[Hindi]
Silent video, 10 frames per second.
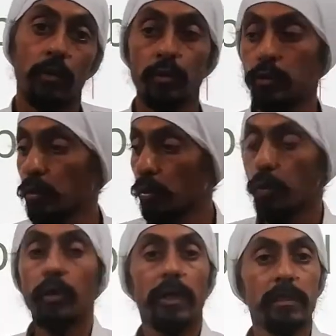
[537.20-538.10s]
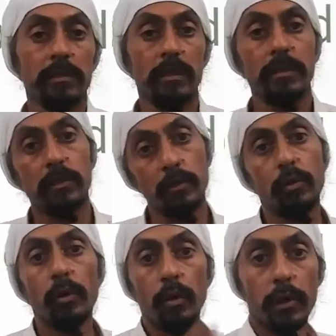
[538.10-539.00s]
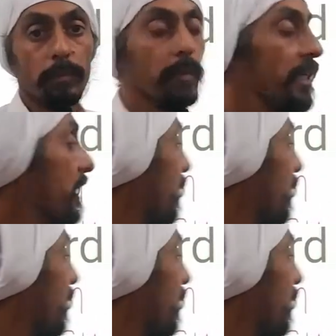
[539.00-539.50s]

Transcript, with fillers: उसको इंसर्ट करो और अपनी